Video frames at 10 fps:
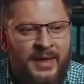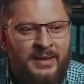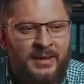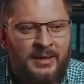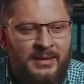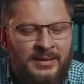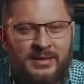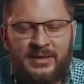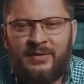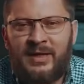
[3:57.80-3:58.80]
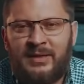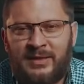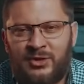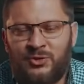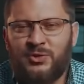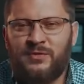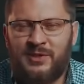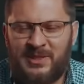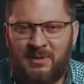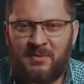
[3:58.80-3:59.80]
она заставляет нас
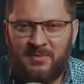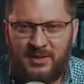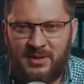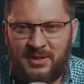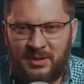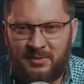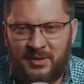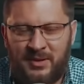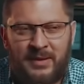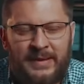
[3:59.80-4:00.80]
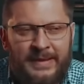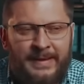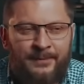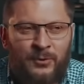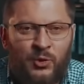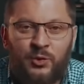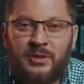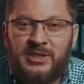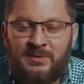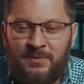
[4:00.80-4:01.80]
чувствовать себя победителями. Но
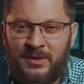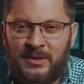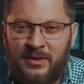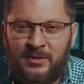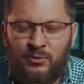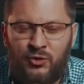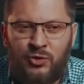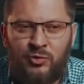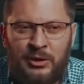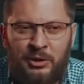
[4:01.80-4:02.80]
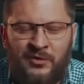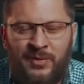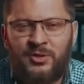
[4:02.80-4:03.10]
трудно себе представить мужчину, который